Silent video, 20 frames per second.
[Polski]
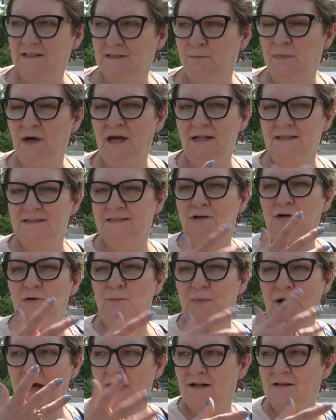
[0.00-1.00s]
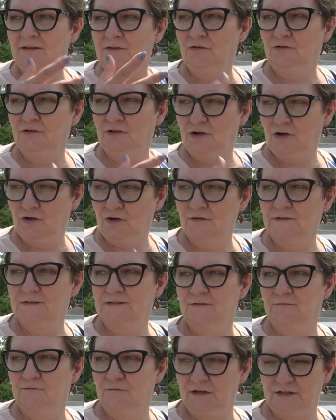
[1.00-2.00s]
jest bardzo tak. parno i
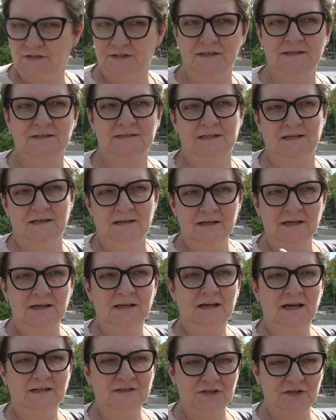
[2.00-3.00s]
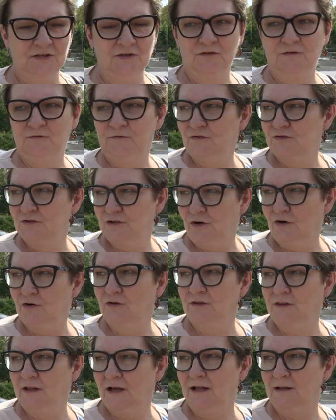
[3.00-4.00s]
gorąco w łazience, jak się nie otworzy
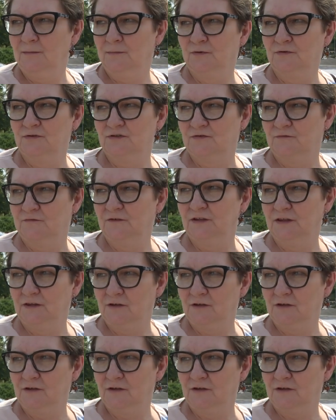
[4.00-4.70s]
okna albo drzwi,